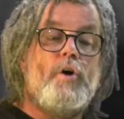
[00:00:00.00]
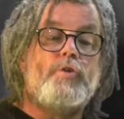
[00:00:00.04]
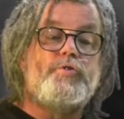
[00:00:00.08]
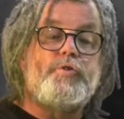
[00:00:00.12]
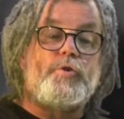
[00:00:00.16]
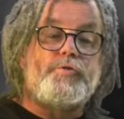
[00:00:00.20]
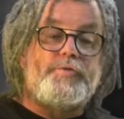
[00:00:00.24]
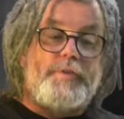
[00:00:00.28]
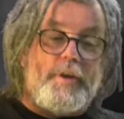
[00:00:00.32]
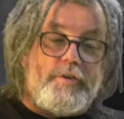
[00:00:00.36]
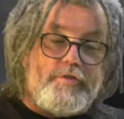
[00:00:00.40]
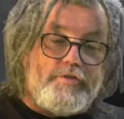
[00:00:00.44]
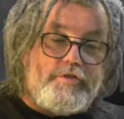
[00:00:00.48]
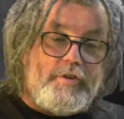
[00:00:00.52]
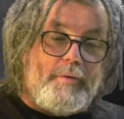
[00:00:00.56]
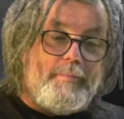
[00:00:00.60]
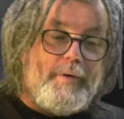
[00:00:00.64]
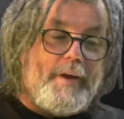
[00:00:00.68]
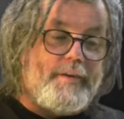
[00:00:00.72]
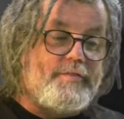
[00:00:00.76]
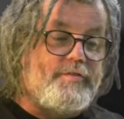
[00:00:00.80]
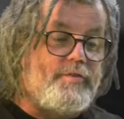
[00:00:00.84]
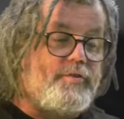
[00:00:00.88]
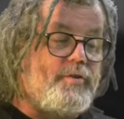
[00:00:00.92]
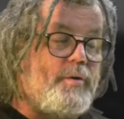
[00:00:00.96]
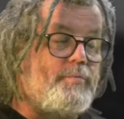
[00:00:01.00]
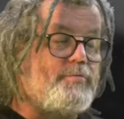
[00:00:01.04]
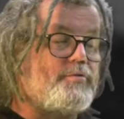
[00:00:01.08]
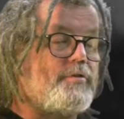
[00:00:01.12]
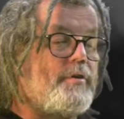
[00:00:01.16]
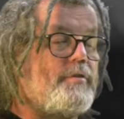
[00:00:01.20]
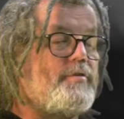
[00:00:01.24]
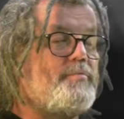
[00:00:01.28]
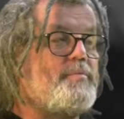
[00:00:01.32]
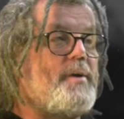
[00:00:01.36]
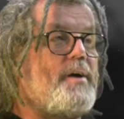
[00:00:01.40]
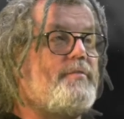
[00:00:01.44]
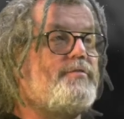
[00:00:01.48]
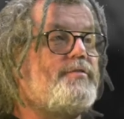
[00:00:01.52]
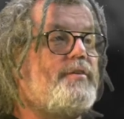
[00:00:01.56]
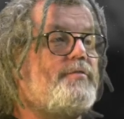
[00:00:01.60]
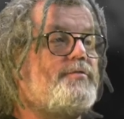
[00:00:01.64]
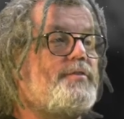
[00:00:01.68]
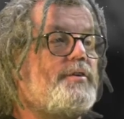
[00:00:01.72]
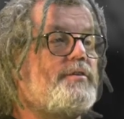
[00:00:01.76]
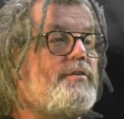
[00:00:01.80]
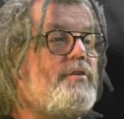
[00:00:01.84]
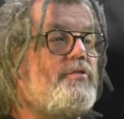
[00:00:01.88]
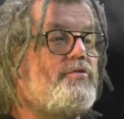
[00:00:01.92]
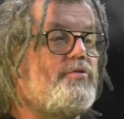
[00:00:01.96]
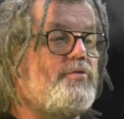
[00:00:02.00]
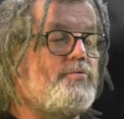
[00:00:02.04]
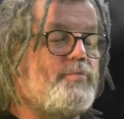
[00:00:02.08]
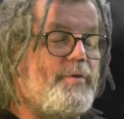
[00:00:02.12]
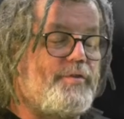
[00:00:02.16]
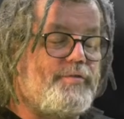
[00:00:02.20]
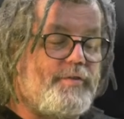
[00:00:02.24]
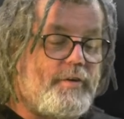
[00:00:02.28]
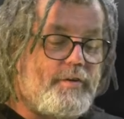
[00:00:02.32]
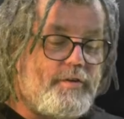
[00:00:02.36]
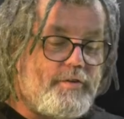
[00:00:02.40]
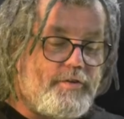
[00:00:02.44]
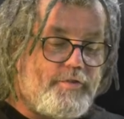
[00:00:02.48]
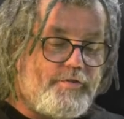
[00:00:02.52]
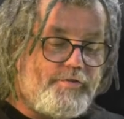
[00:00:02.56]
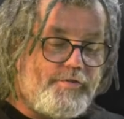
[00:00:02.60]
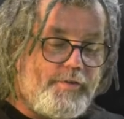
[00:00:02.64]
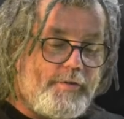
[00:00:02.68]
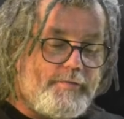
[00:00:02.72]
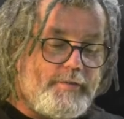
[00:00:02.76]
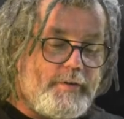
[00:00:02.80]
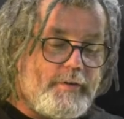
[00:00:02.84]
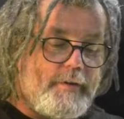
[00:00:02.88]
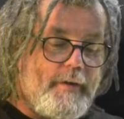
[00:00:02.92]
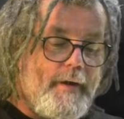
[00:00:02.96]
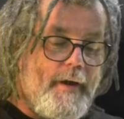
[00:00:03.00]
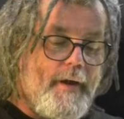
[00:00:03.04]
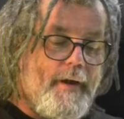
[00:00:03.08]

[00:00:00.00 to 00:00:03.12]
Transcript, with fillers: to też się bardzo dobrze sprawdza w takich sytuacjach kryzysowych.